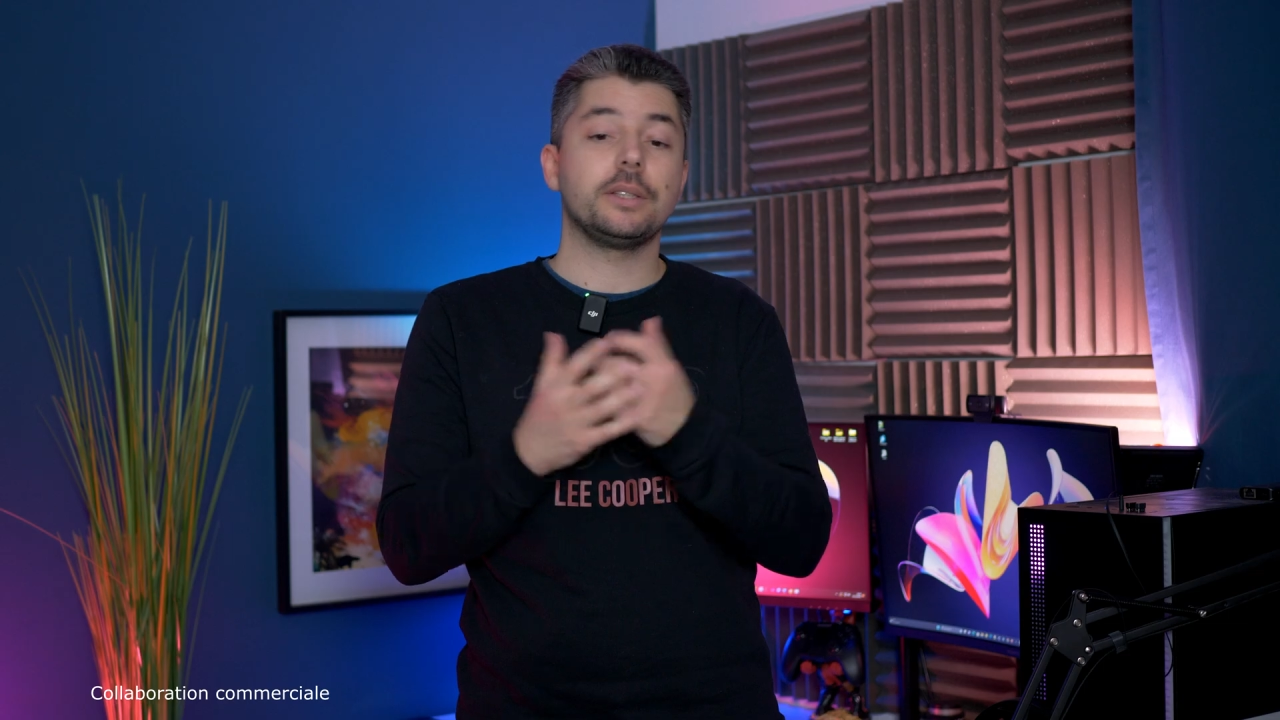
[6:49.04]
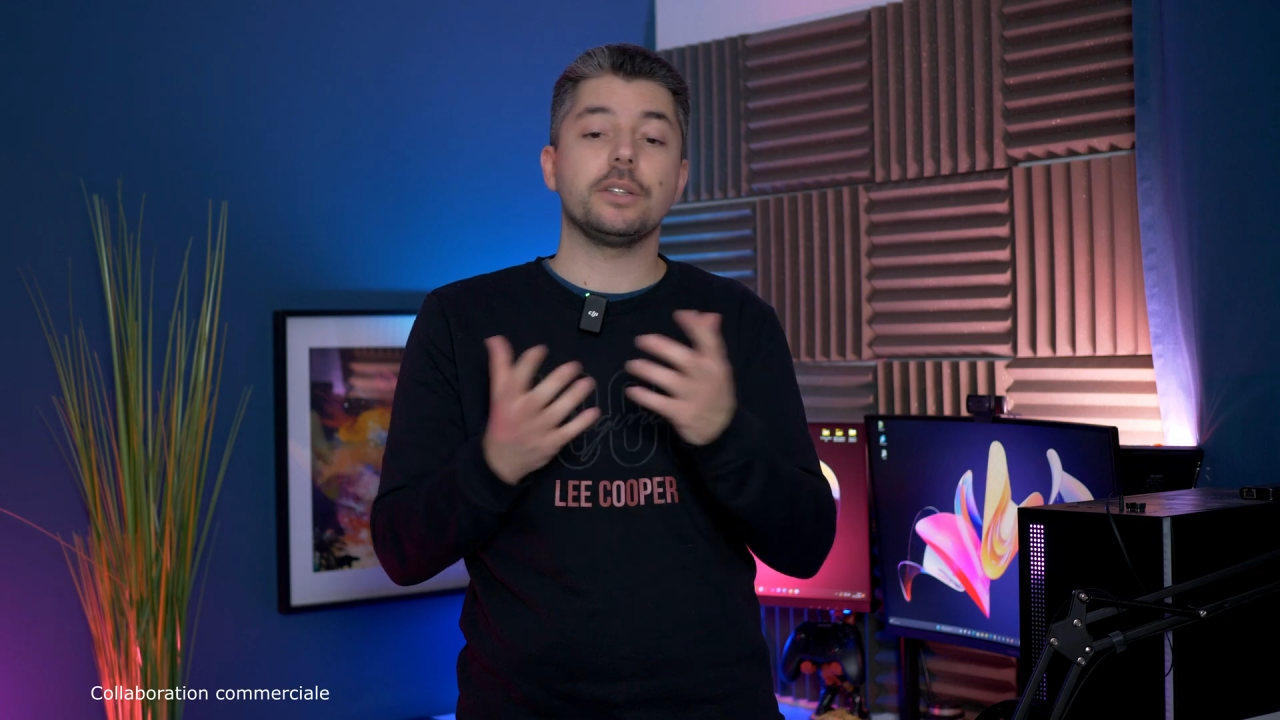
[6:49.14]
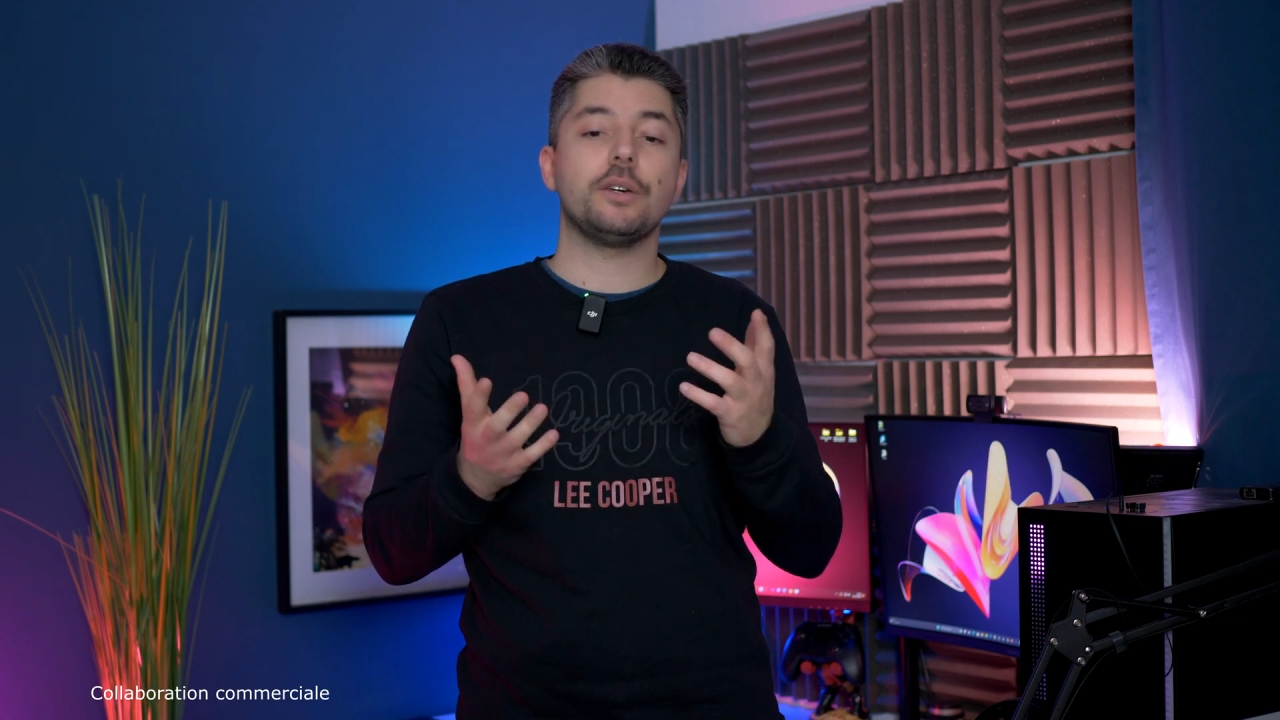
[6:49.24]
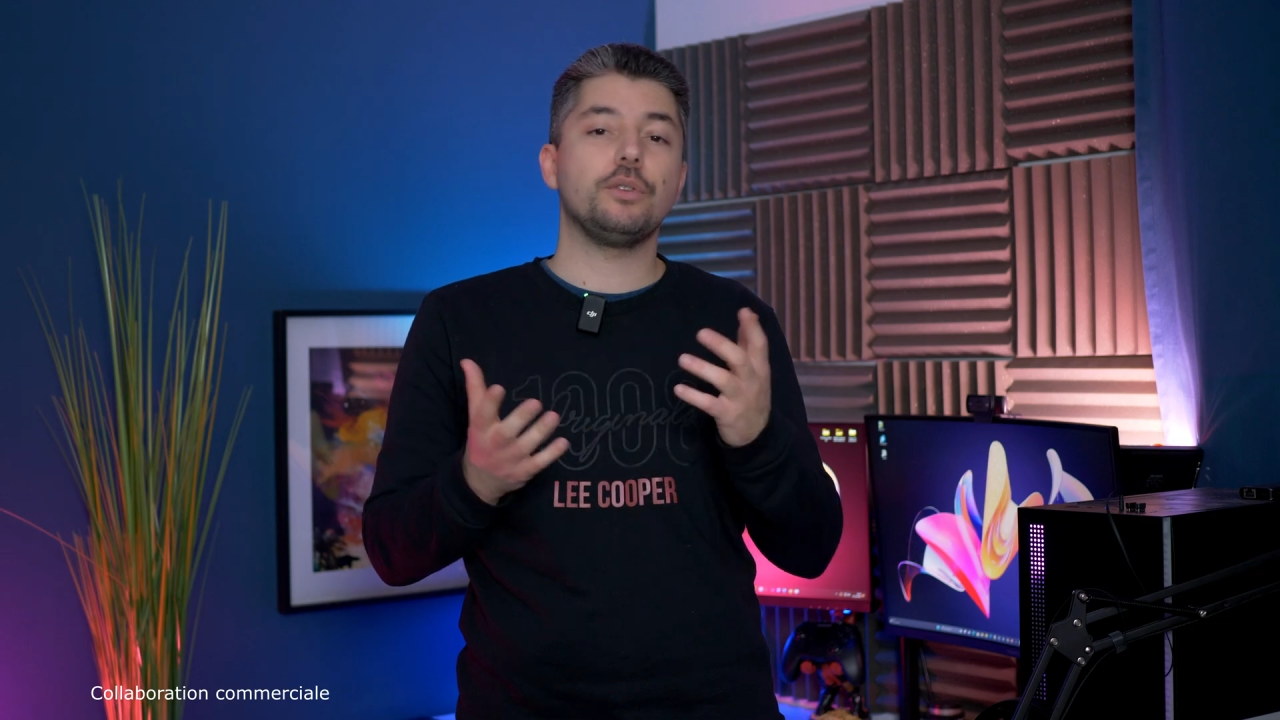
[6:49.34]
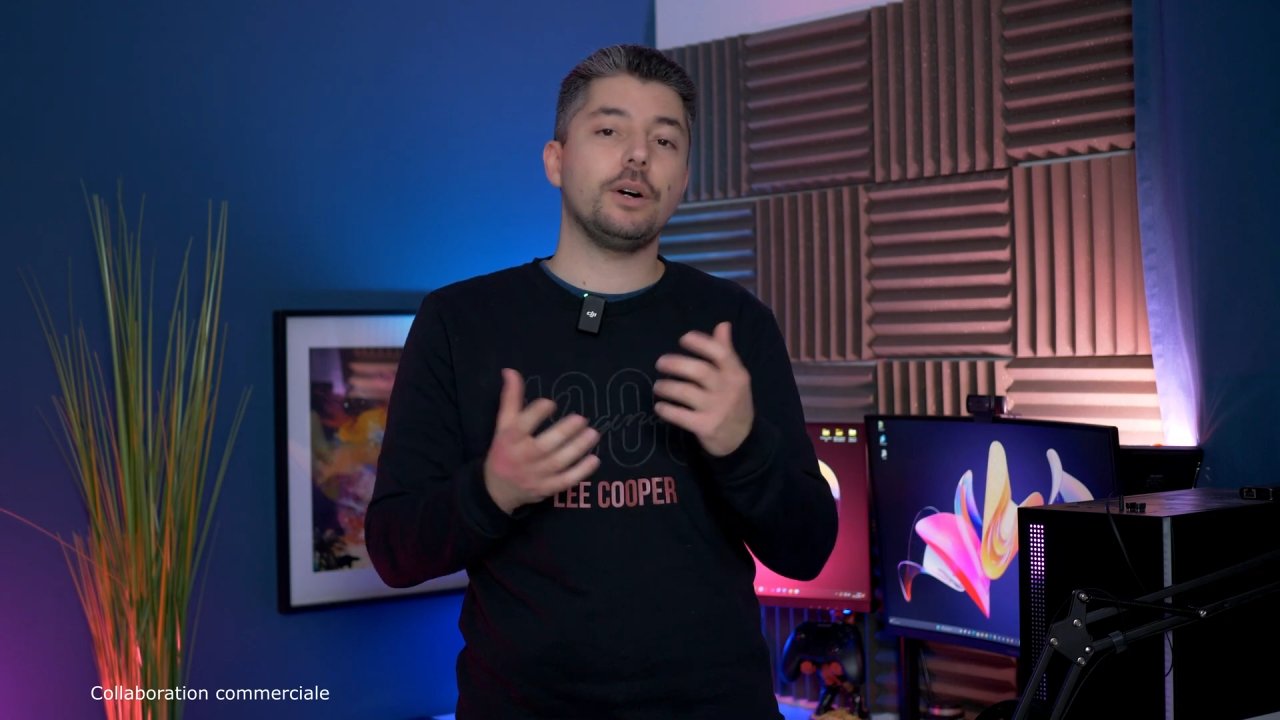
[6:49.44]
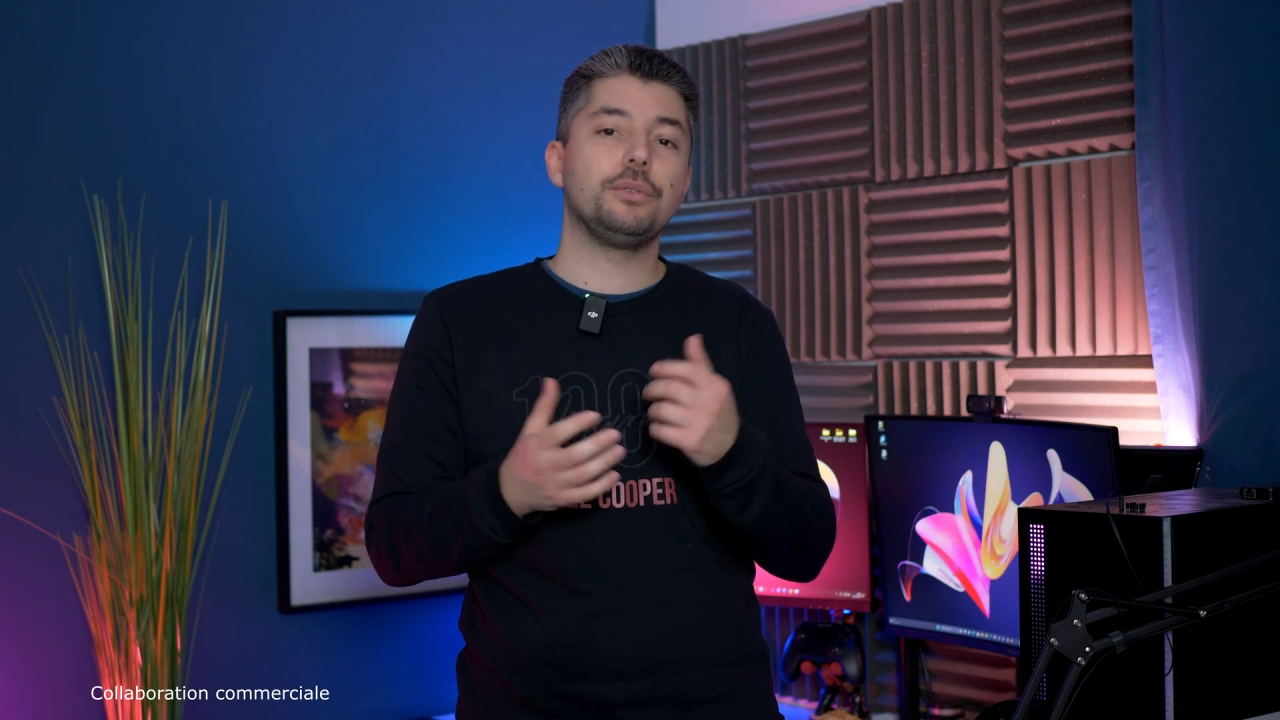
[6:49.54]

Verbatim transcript: sans avoir